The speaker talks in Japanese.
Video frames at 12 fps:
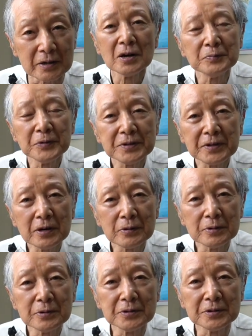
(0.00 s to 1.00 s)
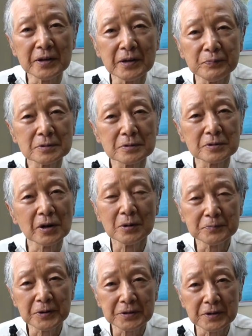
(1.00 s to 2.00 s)
岸壁から泳いで岸
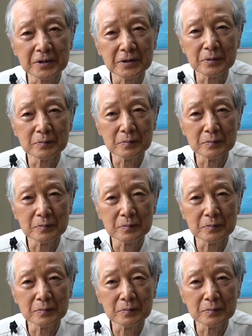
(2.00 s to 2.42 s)
壁に